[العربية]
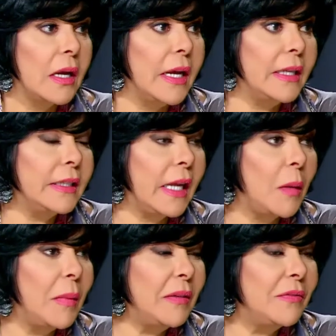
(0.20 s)
انت
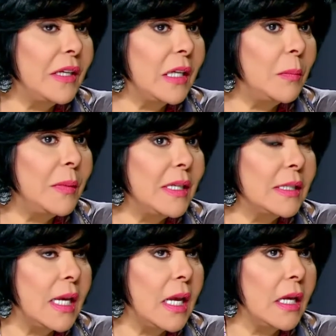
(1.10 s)
كمان فيك
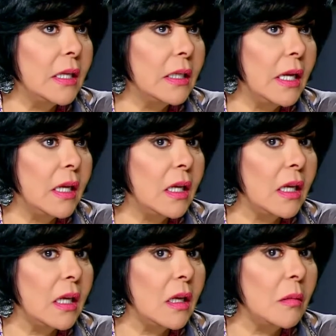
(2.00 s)
ميزه انك
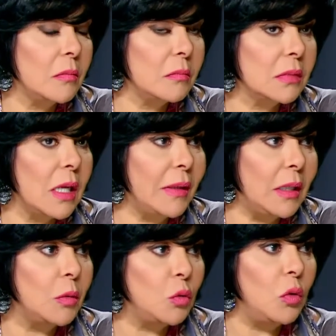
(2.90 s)
آه، زي ما انت
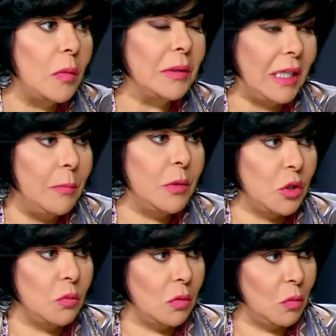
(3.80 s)
بتقول ما بتحبش
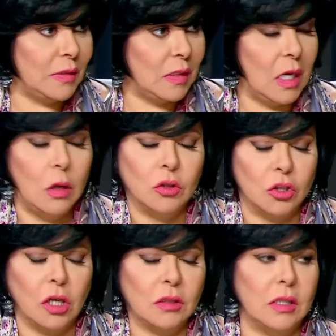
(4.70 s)
الممثل او
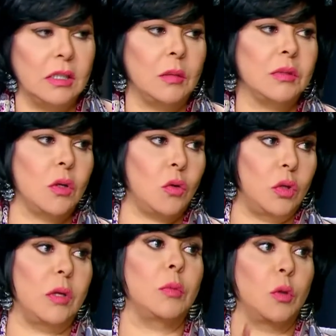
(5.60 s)
الشخص اللي انت بتصوره
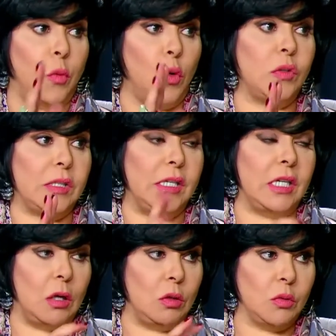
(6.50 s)
يبوز
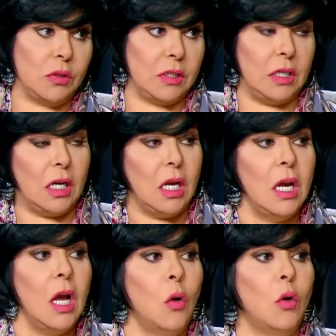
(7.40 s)
ليك او يبص لك
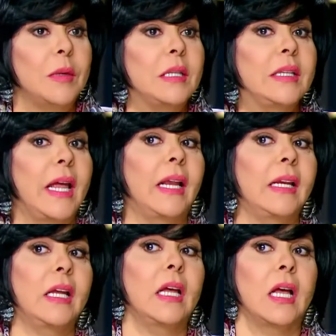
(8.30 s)

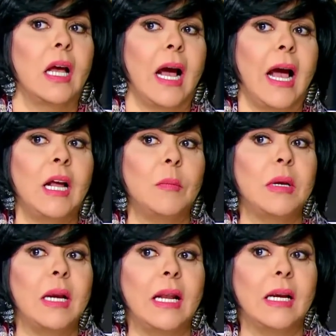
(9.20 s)
وبالتالي حجم
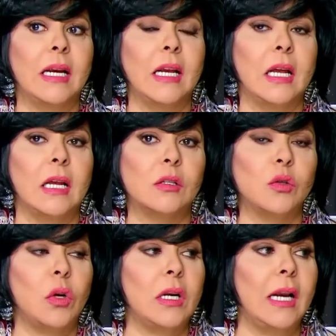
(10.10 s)

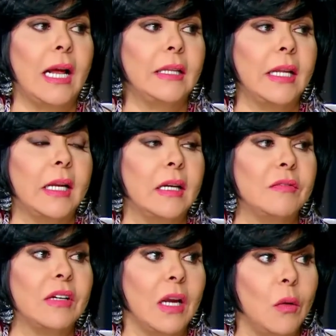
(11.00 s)
الصور اللي عندك اللي
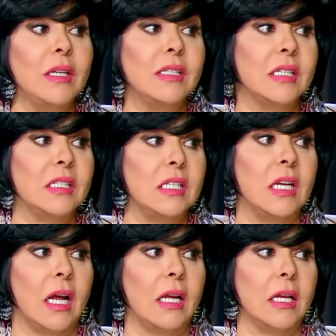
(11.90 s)
في الكواليس
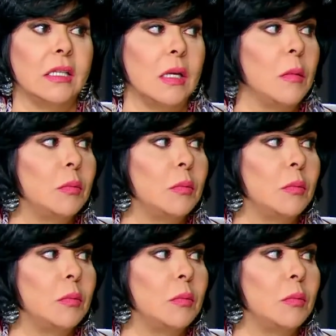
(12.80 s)
كتيره يعني زي ما